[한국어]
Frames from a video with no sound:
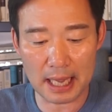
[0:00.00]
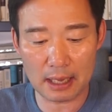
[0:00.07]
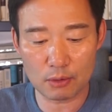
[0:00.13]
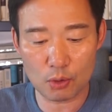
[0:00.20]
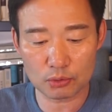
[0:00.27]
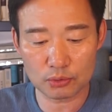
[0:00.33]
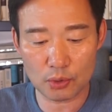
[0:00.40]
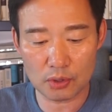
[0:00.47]

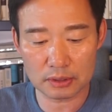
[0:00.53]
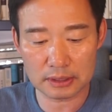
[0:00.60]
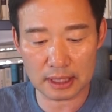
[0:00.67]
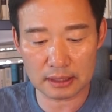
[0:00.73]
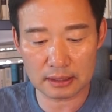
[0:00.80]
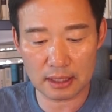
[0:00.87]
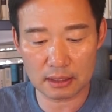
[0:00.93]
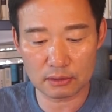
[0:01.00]
매곡동
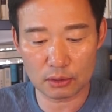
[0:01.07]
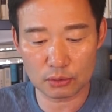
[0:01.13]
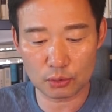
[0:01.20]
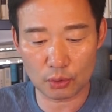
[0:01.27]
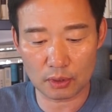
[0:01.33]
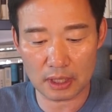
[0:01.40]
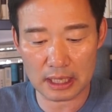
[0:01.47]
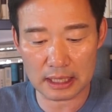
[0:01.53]
자택으로
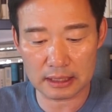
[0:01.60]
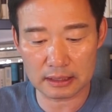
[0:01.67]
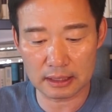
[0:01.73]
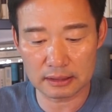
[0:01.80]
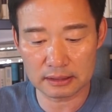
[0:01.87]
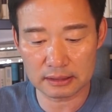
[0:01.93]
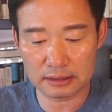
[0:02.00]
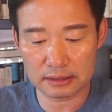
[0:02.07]

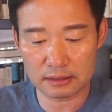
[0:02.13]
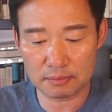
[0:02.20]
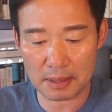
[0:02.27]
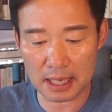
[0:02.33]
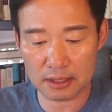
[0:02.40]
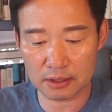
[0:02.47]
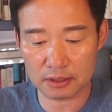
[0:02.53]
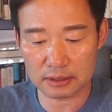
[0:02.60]
돌아가겠다는 뜻을
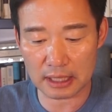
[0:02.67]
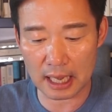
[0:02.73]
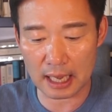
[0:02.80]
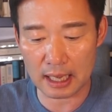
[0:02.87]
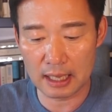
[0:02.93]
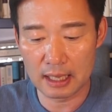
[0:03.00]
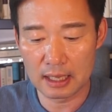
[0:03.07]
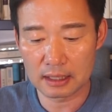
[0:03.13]
밝혔다.